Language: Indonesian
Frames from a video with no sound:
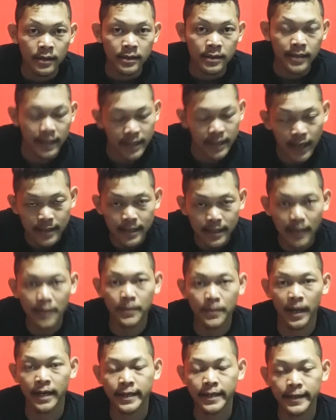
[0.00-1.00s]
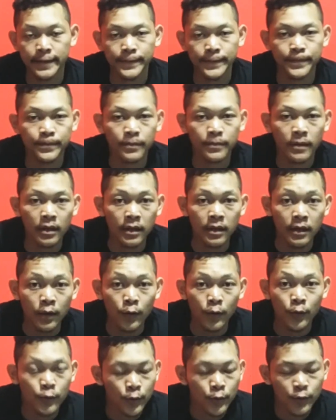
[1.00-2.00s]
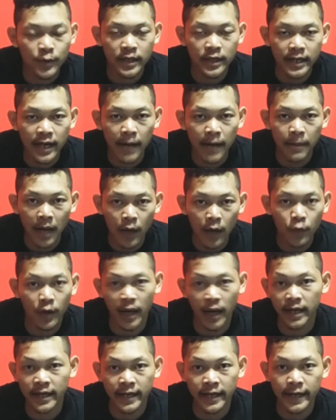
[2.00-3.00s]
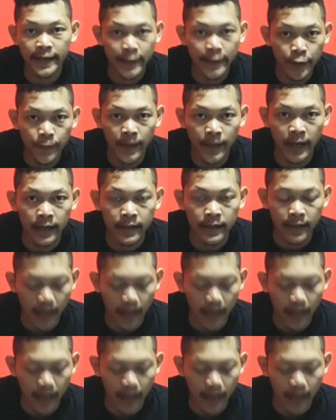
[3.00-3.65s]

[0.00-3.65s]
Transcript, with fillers: saya tegaskan kembali untuk tidak melakukan ini di rumah.